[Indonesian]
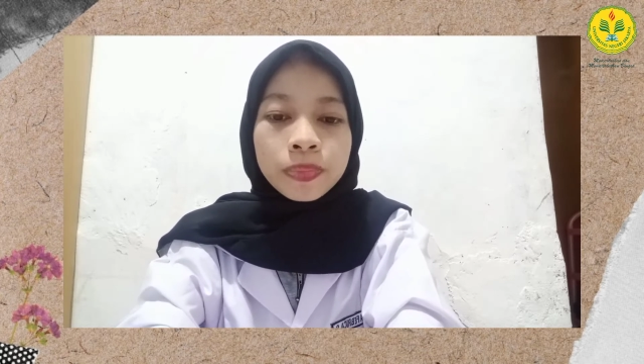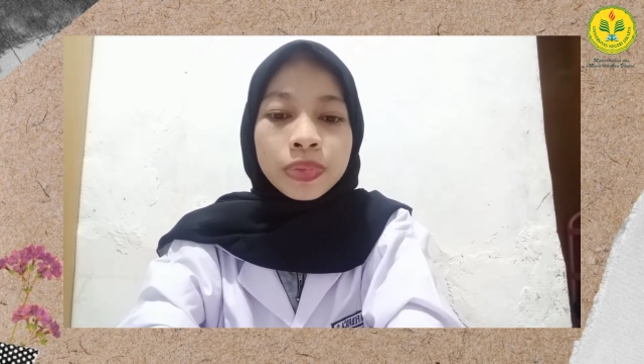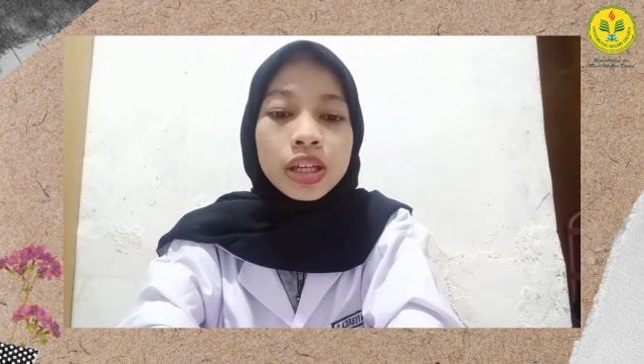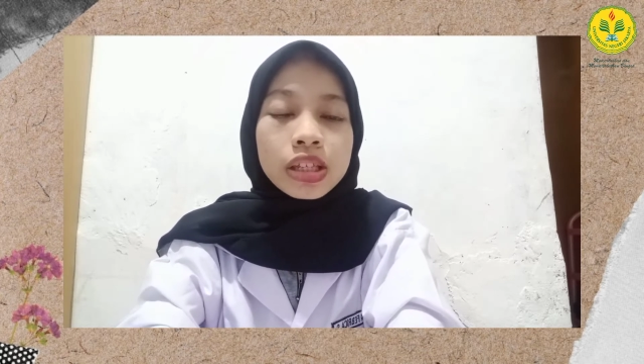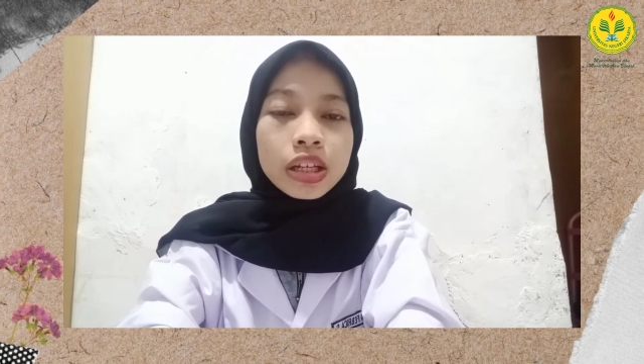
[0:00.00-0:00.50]

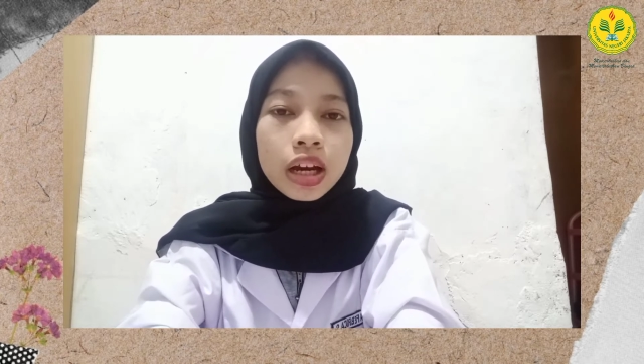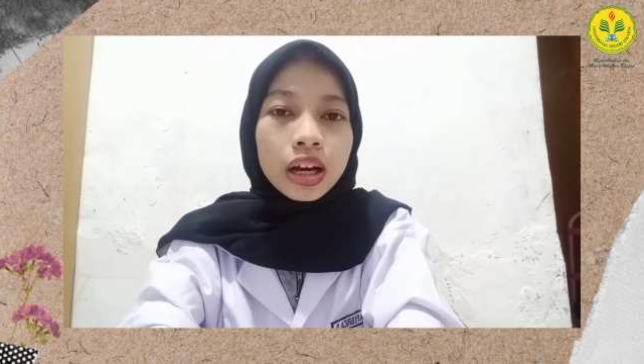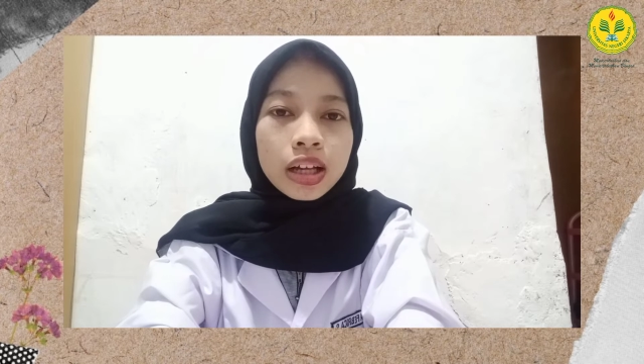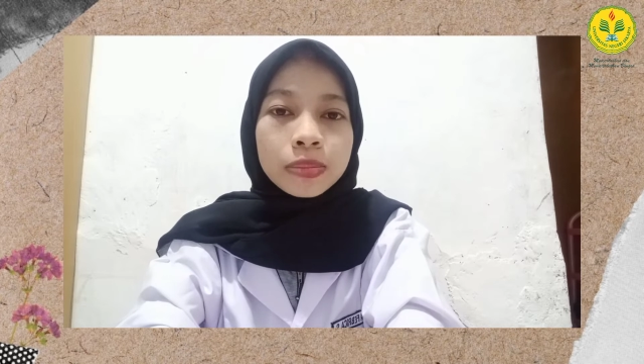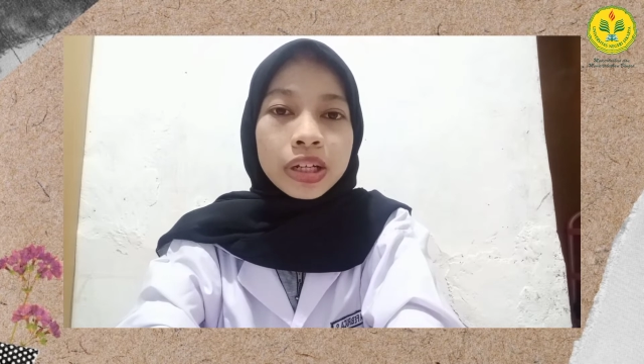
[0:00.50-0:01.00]

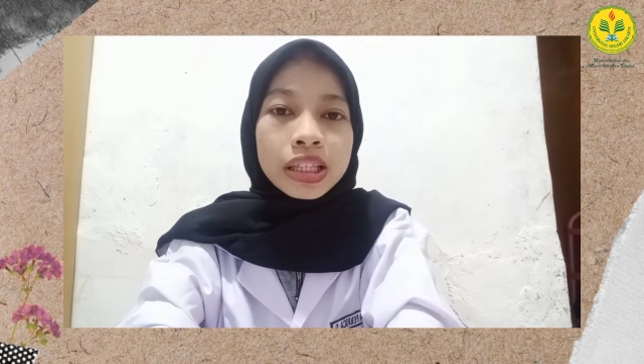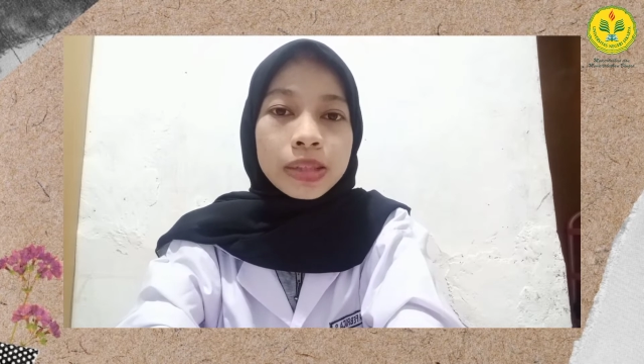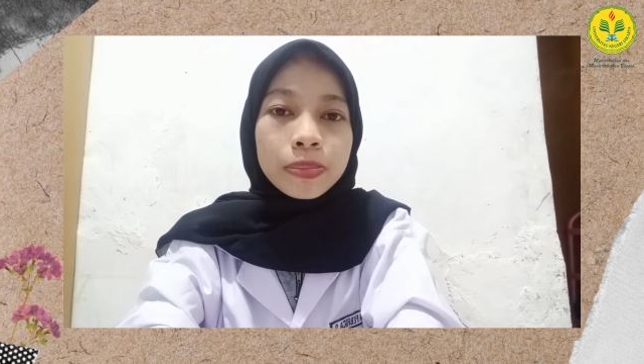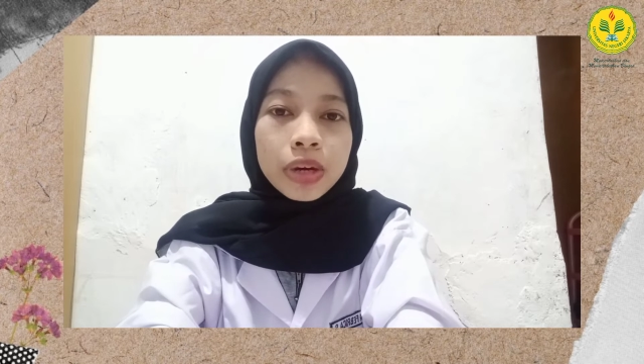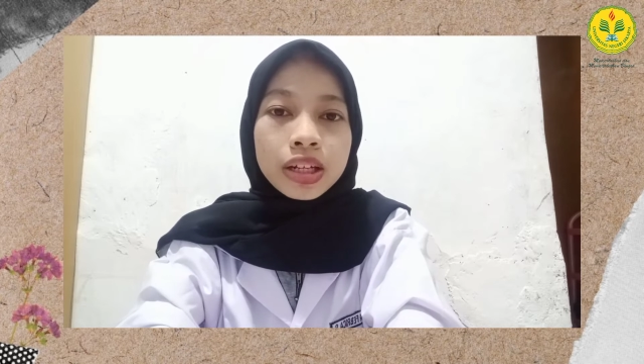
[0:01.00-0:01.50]
Sedangkan prinsip
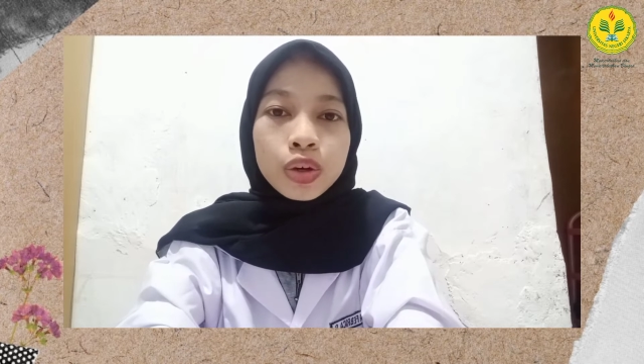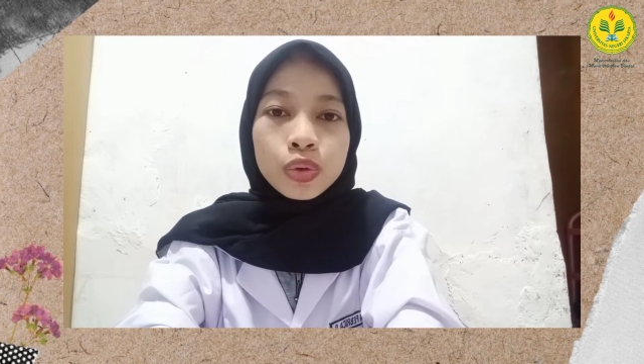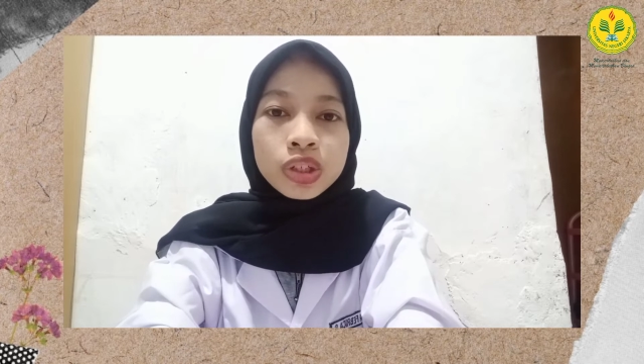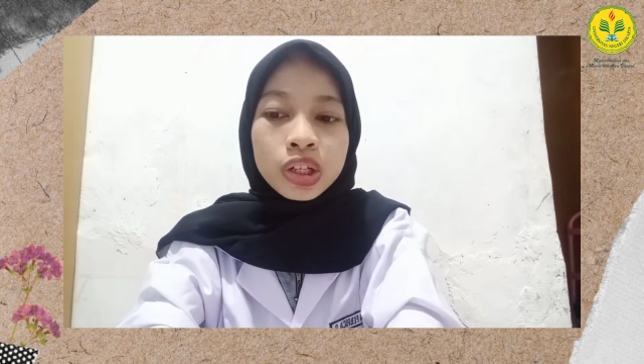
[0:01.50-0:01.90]
pada uji